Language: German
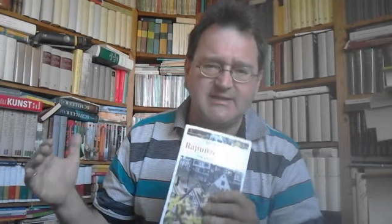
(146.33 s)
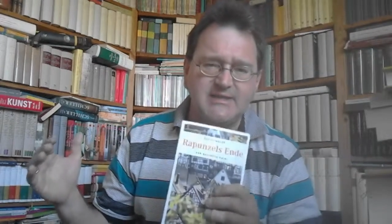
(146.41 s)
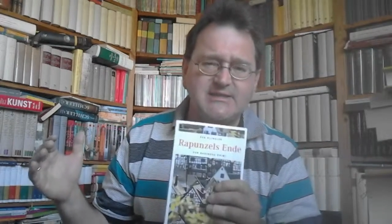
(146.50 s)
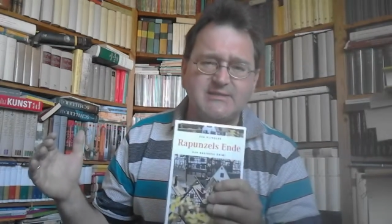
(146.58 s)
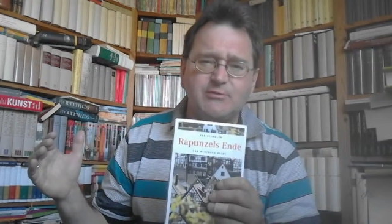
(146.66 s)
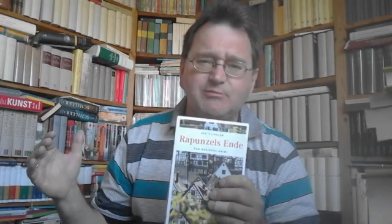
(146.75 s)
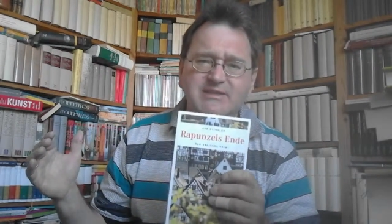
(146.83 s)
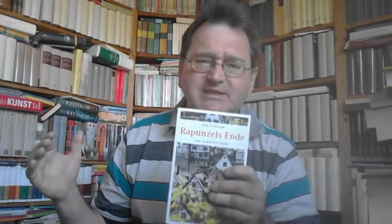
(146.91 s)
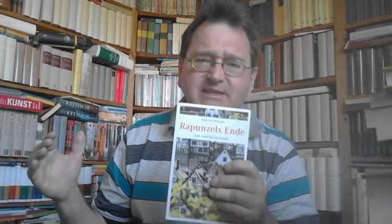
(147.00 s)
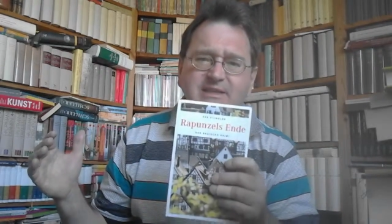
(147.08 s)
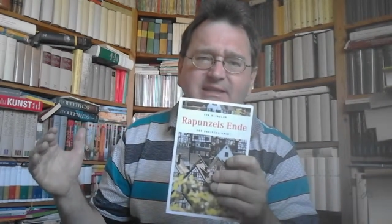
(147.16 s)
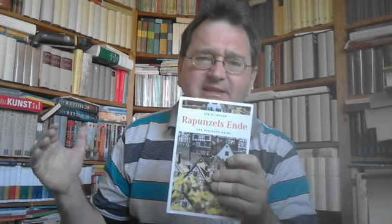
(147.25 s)
Sie ist so ein
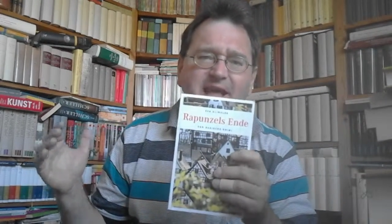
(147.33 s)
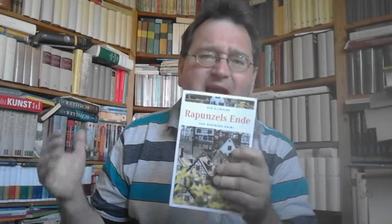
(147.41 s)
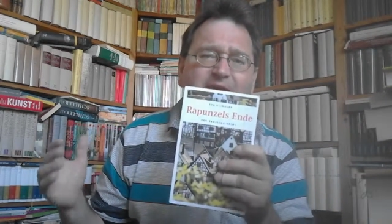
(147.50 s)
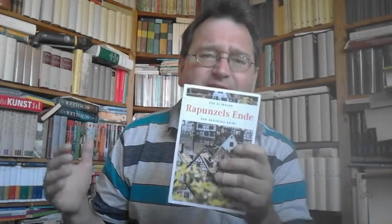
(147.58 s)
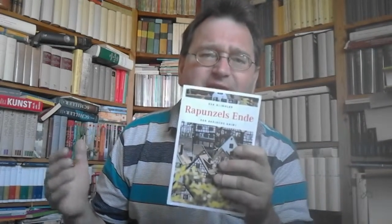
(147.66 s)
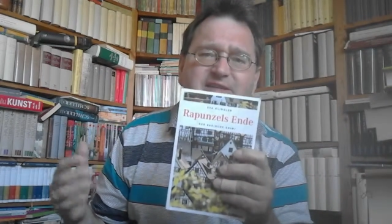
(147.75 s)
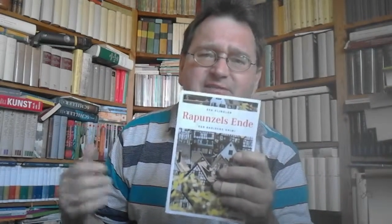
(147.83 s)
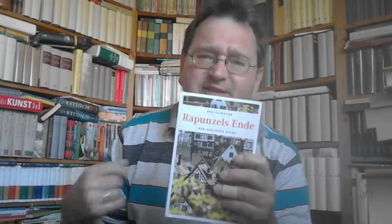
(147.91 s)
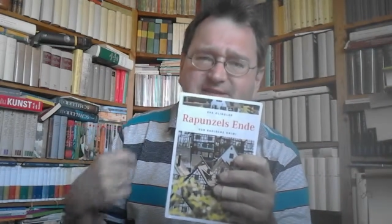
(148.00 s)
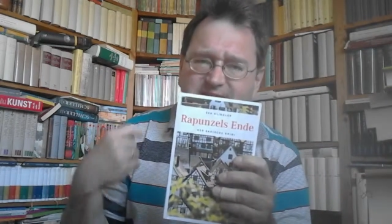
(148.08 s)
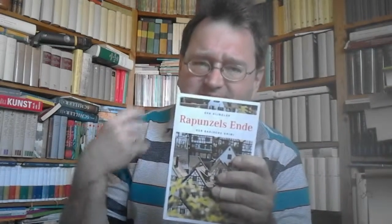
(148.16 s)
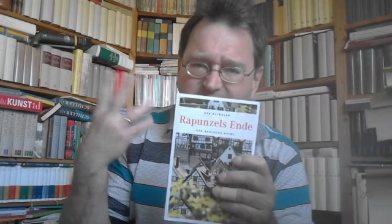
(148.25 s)
bisschen nervig,
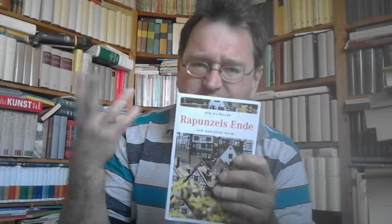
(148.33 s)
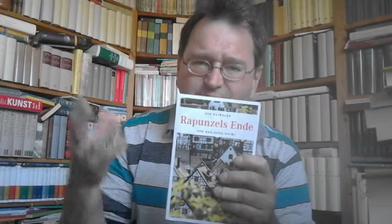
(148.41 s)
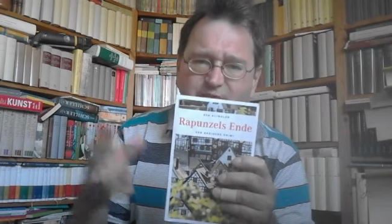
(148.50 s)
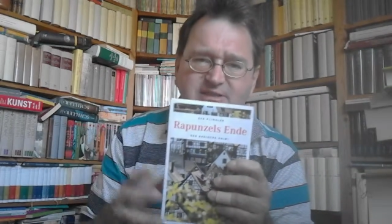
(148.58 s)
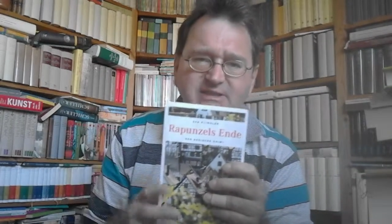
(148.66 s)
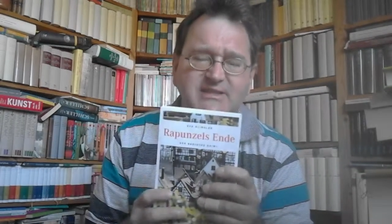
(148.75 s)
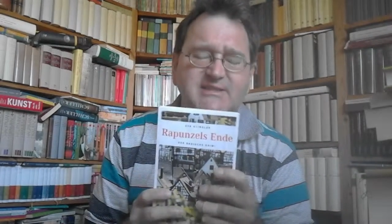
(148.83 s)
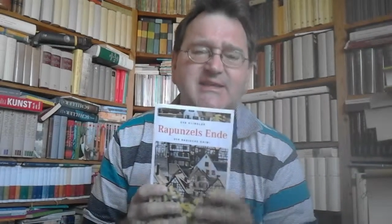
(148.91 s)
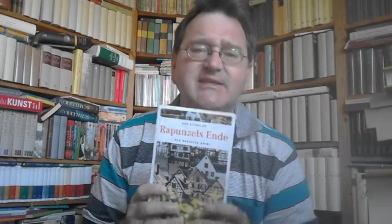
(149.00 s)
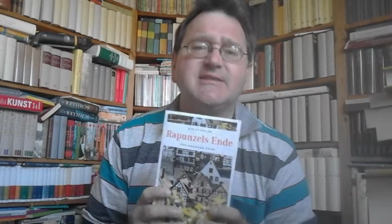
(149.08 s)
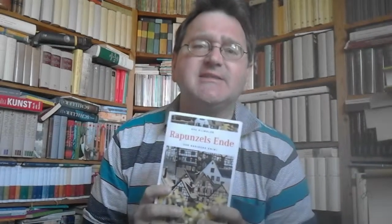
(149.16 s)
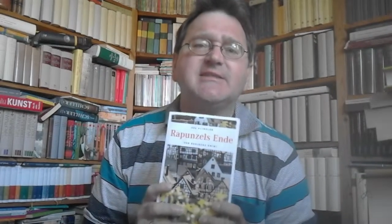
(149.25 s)
wenn sie also von sich
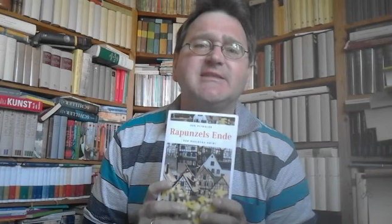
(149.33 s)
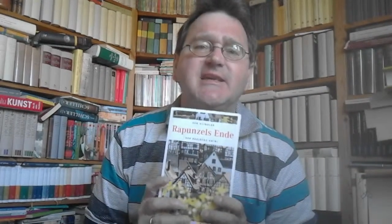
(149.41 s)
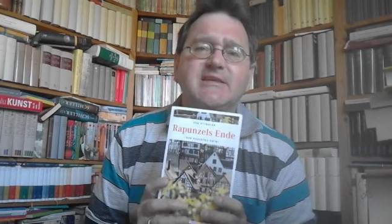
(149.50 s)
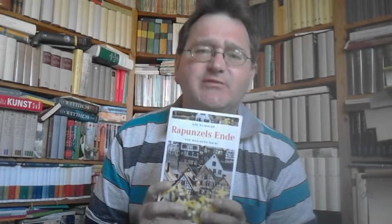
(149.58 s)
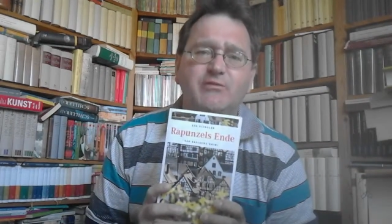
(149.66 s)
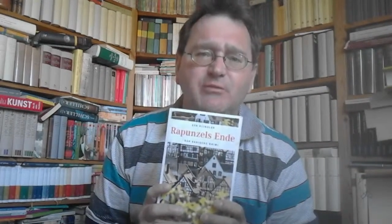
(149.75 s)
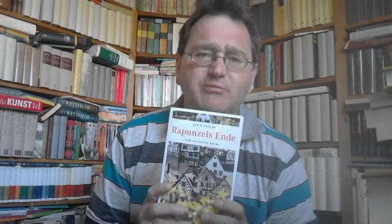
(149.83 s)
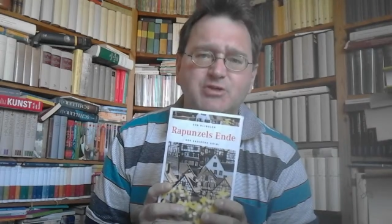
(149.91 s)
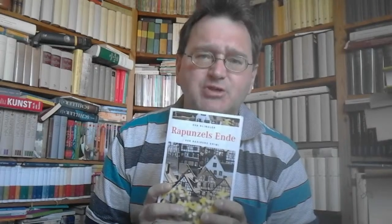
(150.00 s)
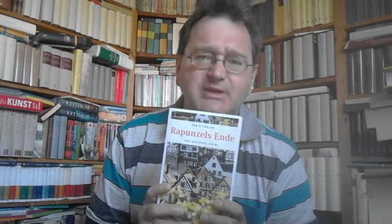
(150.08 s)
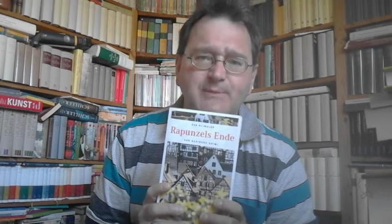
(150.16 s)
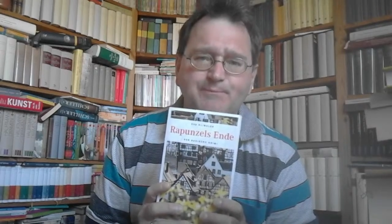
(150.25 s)
erzählt, es ist in der Ich-Form
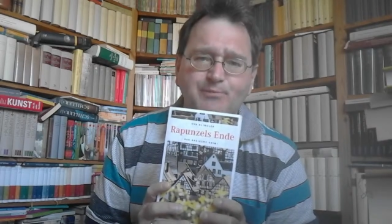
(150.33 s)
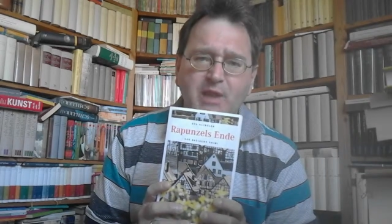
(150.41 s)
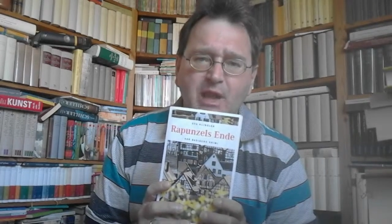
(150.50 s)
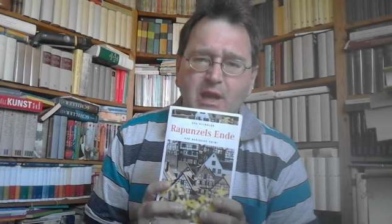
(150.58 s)
geschrieben,